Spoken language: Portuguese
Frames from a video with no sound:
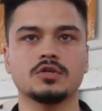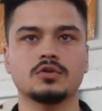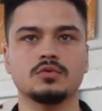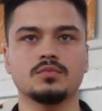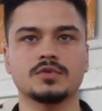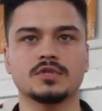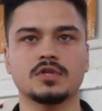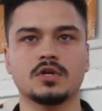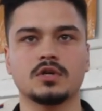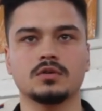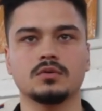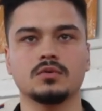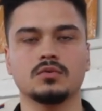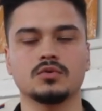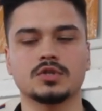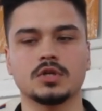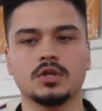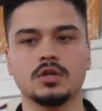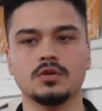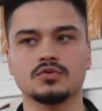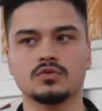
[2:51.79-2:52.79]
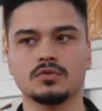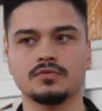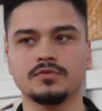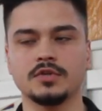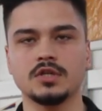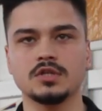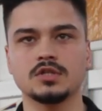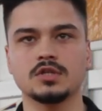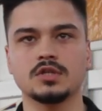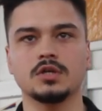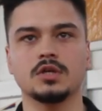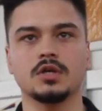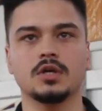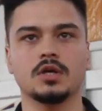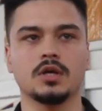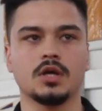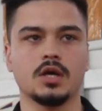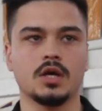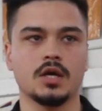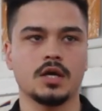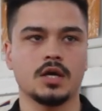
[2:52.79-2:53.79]
começar o escalão de juvenis
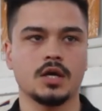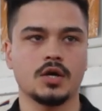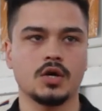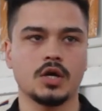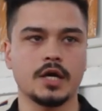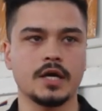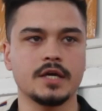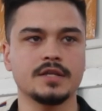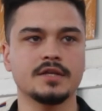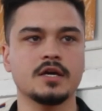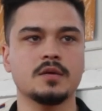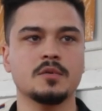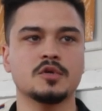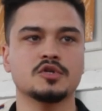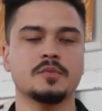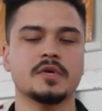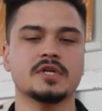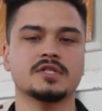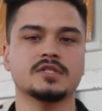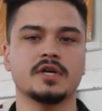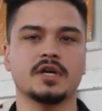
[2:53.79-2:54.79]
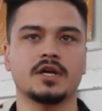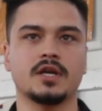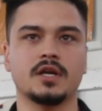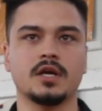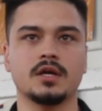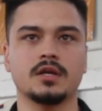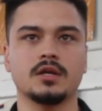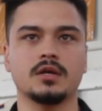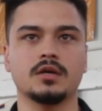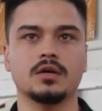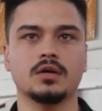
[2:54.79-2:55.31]
e, a ideia mesmo é esta, é criar